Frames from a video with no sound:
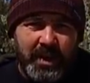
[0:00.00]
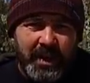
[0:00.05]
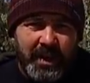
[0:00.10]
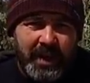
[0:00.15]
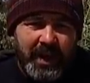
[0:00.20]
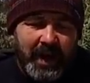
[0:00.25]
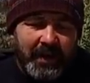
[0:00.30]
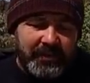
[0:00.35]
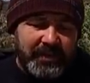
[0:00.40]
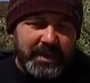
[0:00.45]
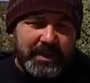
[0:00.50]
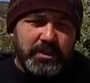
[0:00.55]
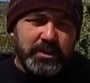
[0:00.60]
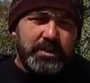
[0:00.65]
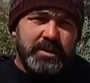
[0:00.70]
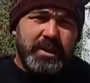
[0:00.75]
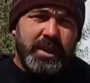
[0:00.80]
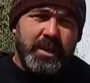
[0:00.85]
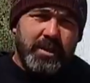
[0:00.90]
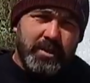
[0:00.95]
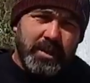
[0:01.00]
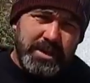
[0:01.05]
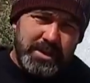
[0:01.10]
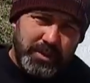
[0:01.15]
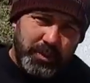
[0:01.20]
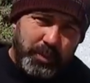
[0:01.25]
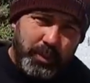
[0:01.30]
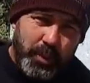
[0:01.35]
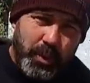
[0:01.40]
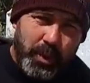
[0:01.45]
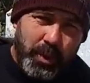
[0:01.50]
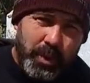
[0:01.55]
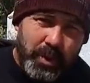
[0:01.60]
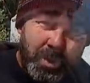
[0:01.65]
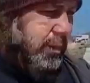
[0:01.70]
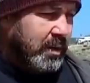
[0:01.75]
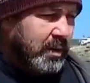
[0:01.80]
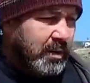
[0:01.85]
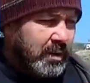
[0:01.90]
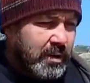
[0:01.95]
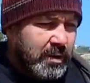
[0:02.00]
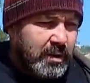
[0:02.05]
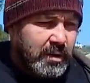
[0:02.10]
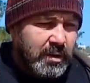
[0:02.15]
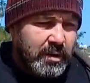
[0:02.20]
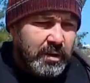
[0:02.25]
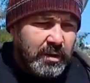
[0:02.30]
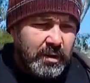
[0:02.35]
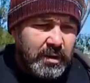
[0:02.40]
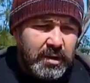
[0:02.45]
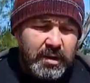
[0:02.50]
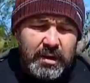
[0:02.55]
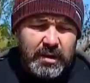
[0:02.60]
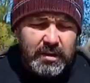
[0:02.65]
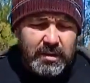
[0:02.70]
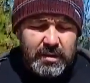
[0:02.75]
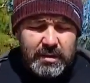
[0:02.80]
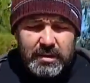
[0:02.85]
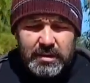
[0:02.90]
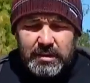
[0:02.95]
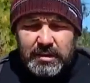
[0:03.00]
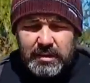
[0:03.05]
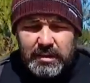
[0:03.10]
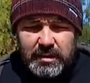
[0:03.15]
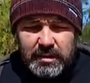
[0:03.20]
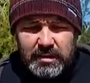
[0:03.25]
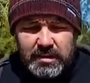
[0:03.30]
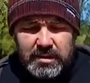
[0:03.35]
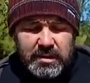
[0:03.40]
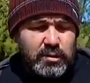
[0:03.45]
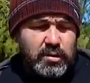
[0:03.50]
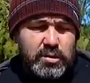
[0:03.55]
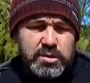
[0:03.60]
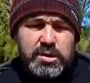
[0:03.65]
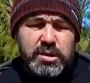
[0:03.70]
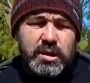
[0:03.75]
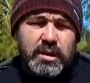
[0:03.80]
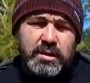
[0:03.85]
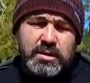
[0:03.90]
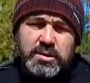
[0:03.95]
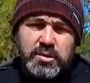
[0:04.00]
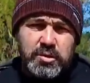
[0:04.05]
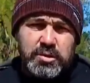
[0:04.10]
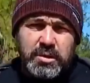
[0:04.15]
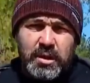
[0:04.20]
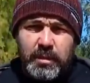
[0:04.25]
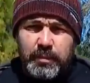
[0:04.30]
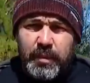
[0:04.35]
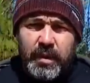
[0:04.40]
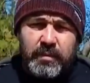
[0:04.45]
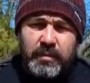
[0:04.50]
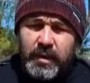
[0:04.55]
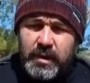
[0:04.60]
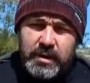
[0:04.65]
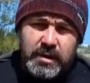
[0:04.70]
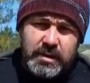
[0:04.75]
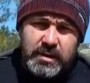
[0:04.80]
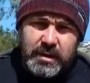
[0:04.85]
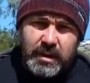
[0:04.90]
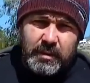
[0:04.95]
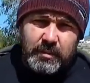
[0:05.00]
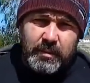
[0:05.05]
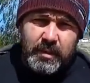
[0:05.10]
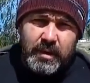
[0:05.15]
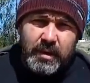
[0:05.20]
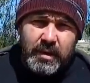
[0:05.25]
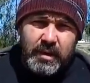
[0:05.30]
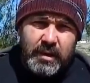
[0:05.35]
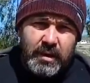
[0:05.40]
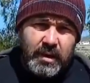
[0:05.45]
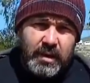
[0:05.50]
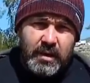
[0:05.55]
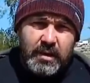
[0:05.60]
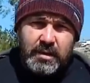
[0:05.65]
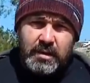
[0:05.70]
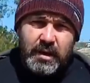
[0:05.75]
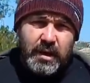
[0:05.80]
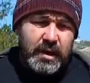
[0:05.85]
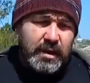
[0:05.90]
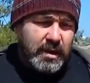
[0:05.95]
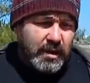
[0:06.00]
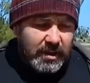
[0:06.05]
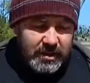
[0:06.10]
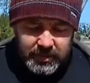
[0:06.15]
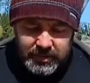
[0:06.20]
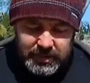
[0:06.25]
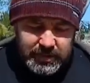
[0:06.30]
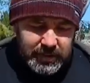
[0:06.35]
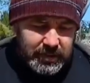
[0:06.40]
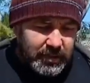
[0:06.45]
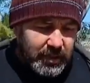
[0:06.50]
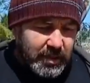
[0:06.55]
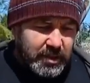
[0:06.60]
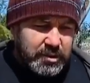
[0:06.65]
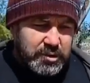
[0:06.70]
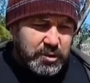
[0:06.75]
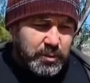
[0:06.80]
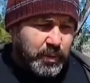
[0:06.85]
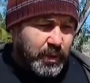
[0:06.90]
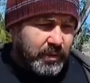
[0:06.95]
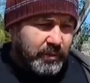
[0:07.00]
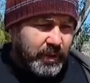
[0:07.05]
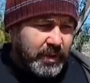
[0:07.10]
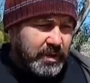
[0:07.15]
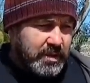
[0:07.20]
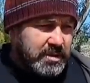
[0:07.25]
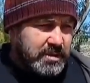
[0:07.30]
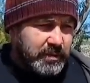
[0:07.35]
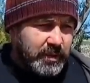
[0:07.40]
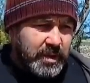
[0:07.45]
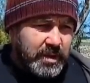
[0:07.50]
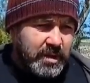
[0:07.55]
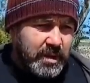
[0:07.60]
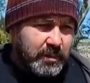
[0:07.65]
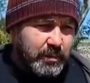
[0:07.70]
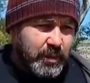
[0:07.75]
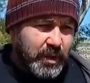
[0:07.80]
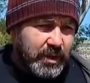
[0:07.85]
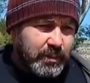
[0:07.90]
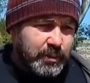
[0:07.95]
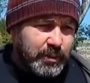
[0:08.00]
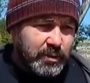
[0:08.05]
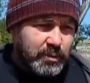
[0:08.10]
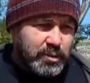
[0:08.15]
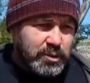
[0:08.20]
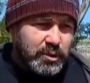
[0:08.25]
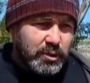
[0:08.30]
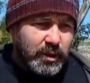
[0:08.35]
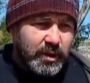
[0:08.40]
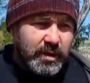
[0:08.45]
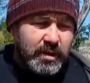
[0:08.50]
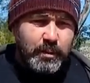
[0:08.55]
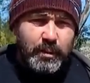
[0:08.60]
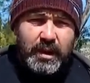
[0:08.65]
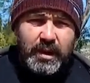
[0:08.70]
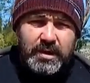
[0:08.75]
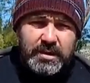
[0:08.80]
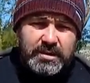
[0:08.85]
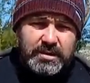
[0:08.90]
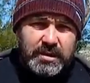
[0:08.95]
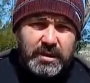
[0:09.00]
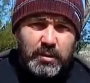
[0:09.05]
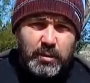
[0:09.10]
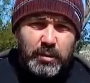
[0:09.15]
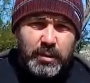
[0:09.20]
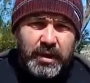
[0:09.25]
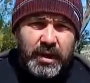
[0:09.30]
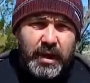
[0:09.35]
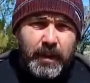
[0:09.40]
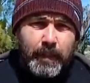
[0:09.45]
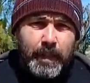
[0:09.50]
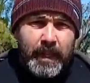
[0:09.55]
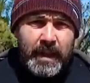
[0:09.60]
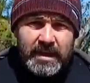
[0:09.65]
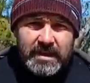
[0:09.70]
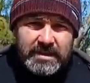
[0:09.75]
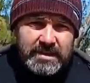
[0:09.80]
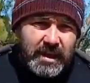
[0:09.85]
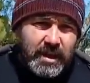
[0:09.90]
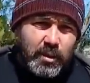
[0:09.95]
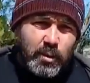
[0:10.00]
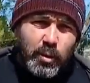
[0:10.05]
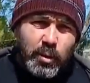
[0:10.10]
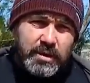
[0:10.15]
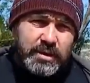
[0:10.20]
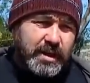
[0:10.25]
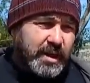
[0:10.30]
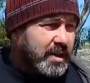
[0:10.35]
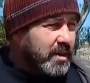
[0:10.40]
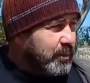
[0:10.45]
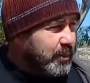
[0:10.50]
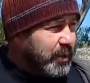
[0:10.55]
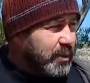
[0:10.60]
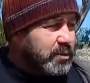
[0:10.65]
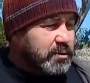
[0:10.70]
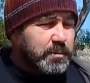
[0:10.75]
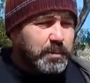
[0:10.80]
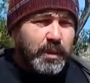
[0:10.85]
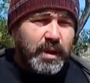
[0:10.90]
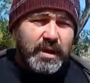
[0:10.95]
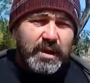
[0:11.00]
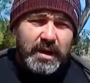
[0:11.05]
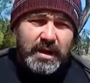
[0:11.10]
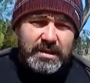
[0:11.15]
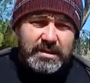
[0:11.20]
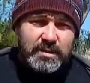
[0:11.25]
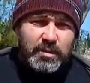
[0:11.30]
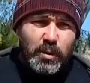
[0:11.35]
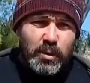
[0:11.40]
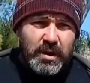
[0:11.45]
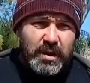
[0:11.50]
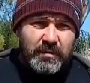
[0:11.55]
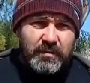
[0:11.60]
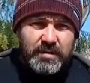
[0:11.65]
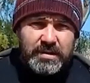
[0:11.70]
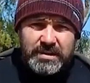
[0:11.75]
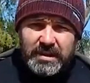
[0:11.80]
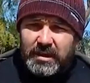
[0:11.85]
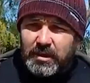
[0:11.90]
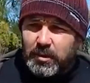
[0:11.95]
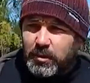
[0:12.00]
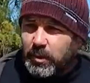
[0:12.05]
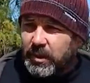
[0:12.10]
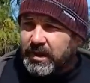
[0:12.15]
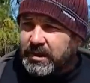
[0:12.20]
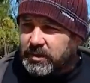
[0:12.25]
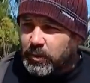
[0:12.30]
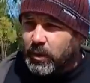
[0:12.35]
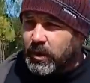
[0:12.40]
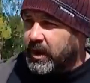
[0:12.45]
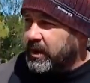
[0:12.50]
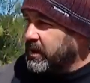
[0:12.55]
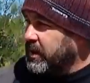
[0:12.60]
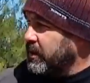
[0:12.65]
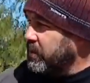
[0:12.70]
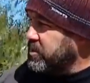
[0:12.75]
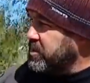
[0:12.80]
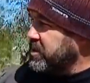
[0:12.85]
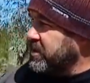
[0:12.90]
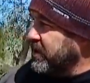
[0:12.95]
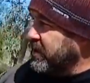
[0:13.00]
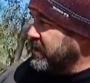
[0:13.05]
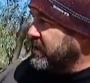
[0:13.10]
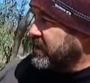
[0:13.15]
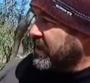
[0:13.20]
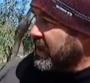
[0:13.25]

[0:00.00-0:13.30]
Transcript: Αυτή το τέλειο να σου πω. И я не то, что я хочу себя похвалить там. Да, я всегда хочу похвалить своих ребят, потому что они молодцы у меня. За год они преуспели, насколько высоко, насколько они научились